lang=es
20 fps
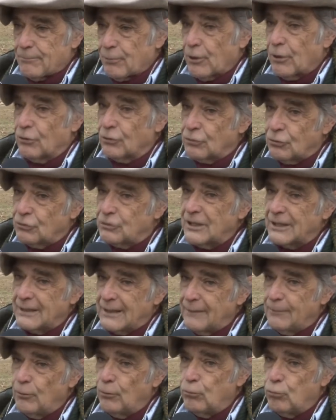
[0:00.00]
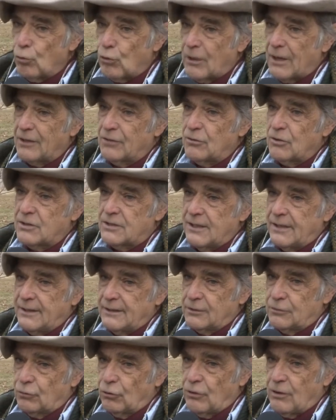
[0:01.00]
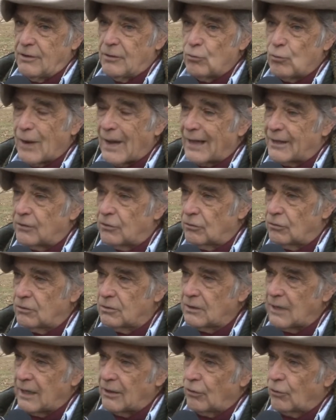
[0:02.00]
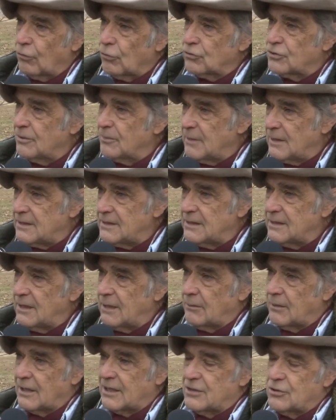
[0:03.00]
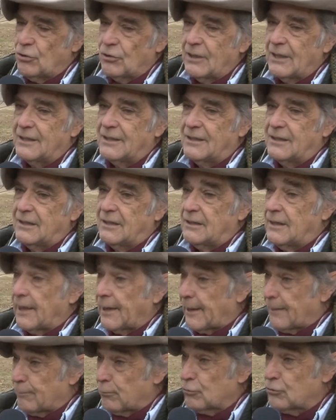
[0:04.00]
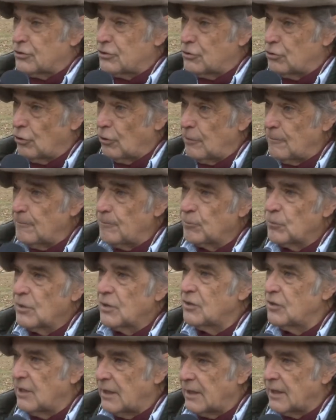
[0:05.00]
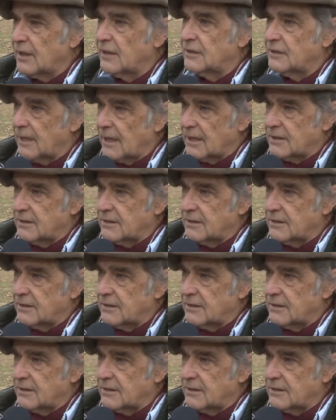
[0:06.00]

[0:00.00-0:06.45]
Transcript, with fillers: Porque nosotros ya estamos buscando hacer entores de un año. A los 12 meses la vaquillona de reposición tiene que entrar.